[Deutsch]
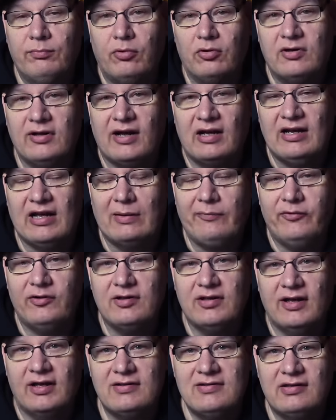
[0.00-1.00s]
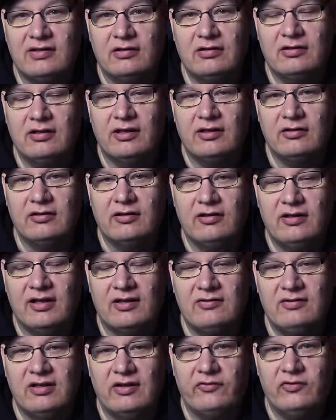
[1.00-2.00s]
Pokal-Halbfinalsieg gegen den
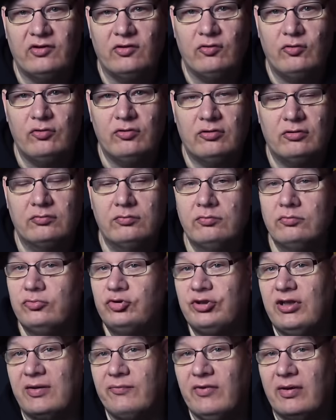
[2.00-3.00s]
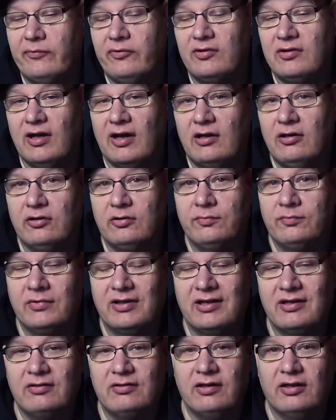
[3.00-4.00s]
1. FC Düren stehen wir im Finale
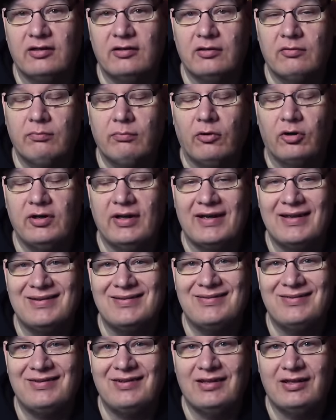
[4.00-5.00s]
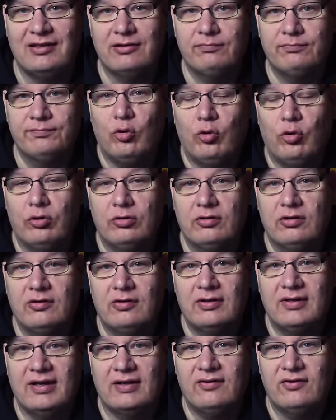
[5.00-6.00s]
gegen den Bonner SC.
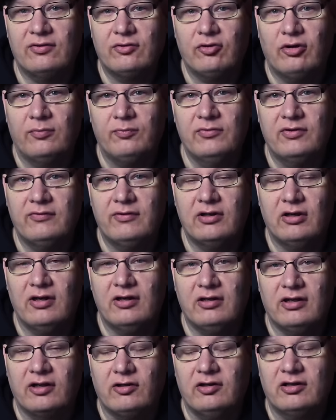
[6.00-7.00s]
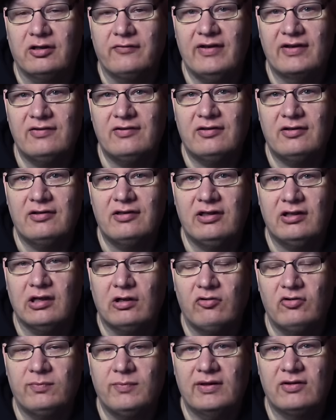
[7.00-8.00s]
Und jetzt kommt wieder in Rhein-Liga West die
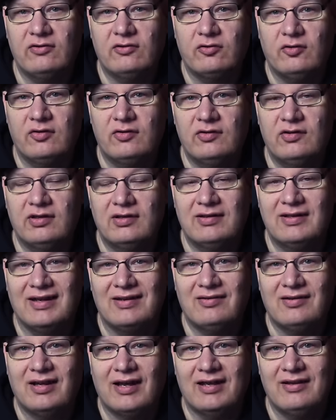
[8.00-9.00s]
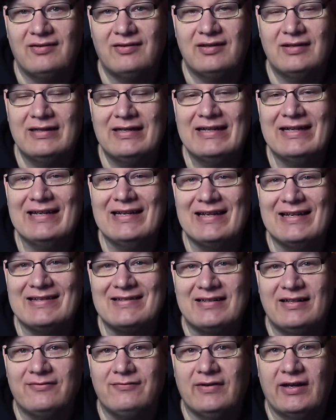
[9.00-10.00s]
Hausmannskost. Das heißt,
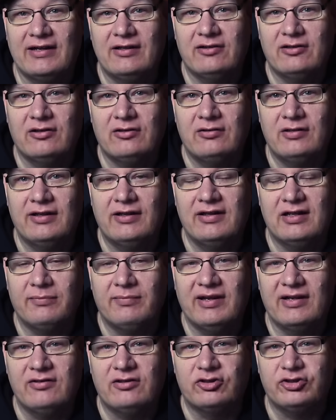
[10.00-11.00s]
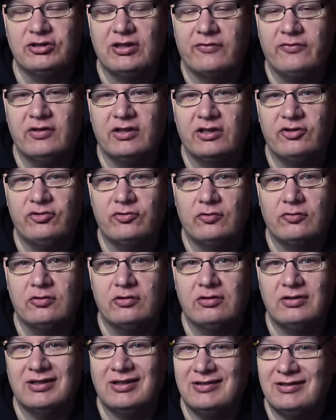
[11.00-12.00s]
es geht weiter in der Meisterschaft
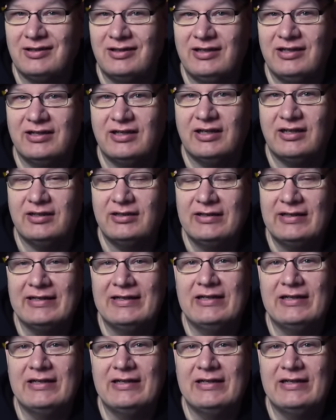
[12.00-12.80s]
Richtung dritte Liga.